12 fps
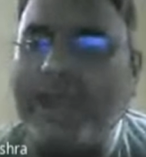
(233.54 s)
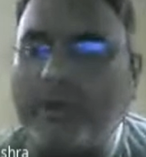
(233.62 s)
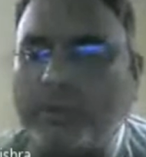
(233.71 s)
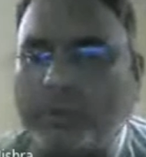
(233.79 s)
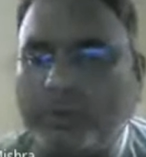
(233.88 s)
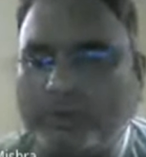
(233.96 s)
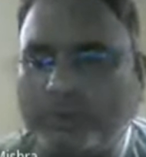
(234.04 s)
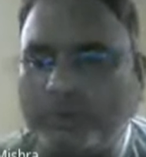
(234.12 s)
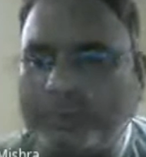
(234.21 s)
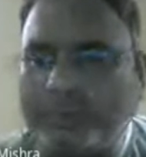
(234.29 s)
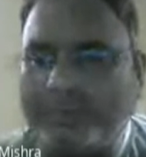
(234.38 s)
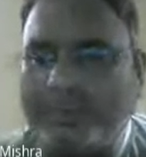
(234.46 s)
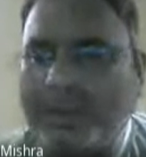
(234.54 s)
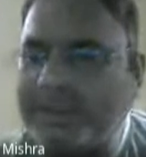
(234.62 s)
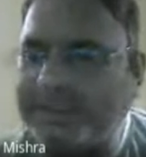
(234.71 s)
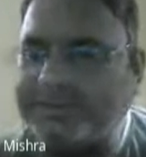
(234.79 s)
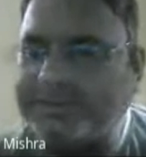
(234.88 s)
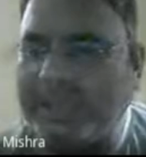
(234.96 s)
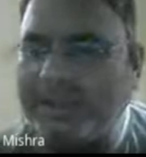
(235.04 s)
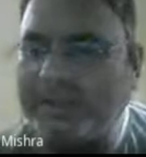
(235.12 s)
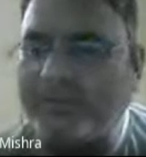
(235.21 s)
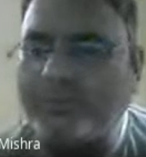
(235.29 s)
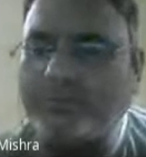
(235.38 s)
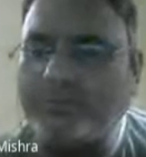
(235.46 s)
करुणानिधि हो तो
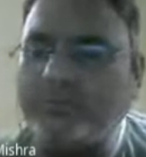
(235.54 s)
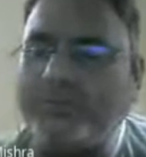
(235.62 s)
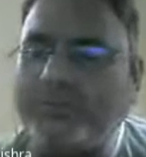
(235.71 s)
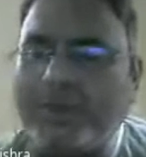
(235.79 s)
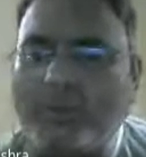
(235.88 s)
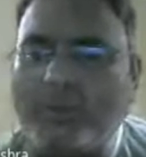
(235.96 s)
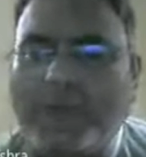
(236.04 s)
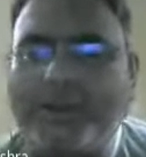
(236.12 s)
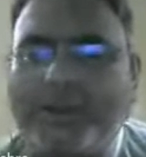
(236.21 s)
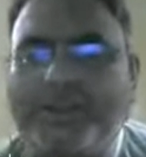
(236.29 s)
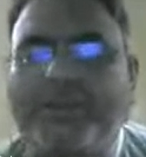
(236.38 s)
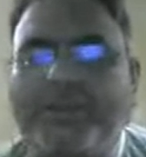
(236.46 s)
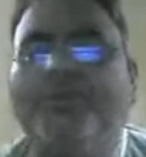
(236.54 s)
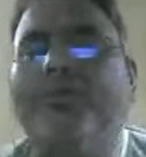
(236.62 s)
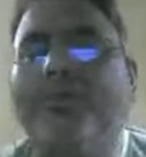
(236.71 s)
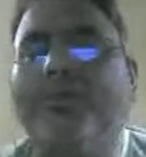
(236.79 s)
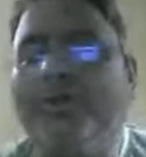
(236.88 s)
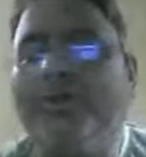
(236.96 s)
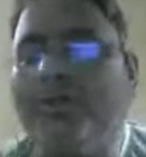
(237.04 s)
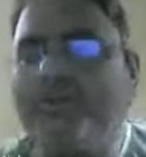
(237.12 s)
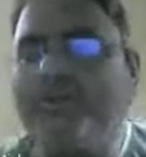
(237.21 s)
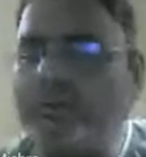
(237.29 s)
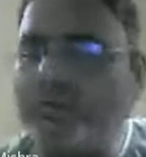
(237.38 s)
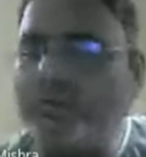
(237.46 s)
तुम दयालु हो परोपकार करने
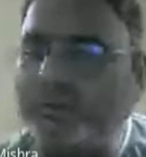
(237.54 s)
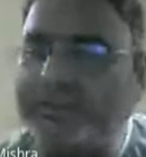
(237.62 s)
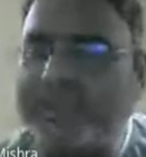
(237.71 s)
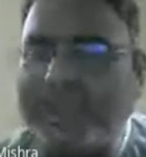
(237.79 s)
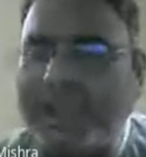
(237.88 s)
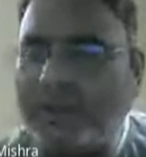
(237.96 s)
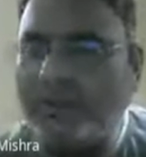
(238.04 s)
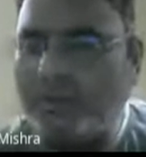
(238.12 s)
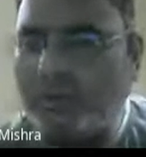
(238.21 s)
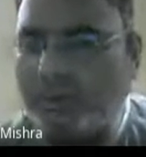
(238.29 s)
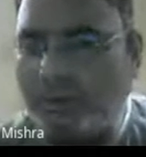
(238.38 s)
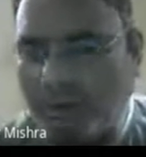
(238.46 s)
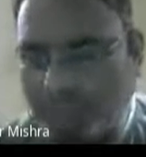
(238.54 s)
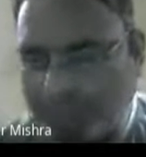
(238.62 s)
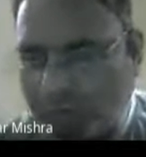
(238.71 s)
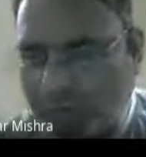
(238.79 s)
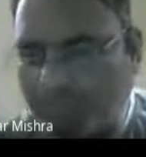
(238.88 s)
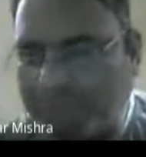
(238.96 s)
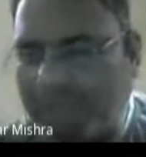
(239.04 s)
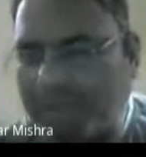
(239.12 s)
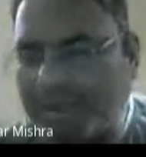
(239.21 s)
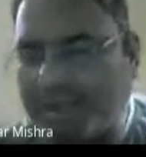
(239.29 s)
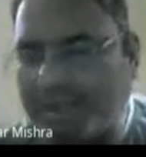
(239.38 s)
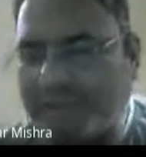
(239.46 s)
वाले हो दूसरों की
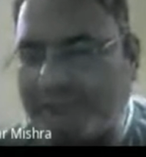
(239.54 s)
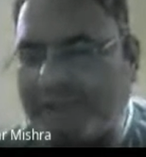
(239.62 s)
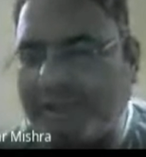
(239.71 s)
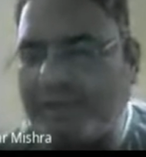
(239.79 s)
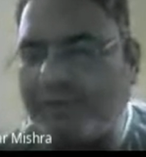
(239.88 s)
गलतियों को क्षमा